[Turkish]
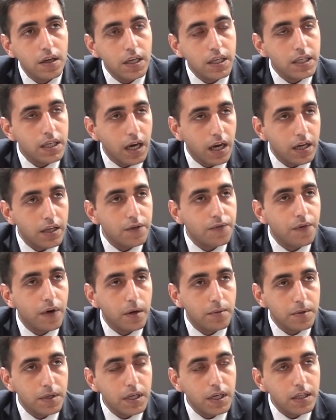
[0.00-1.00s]
İki ayrı
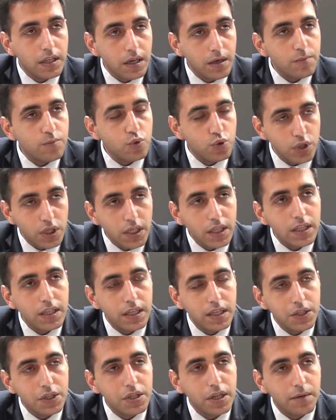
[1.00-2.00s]
fabrikada bu evet,
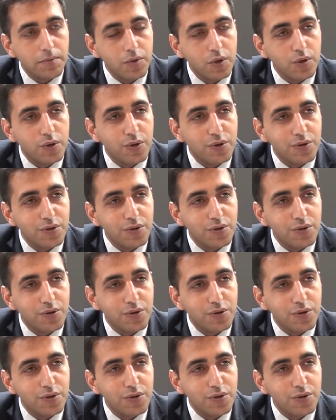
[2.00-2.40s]
şekilde işlem Ciddi bir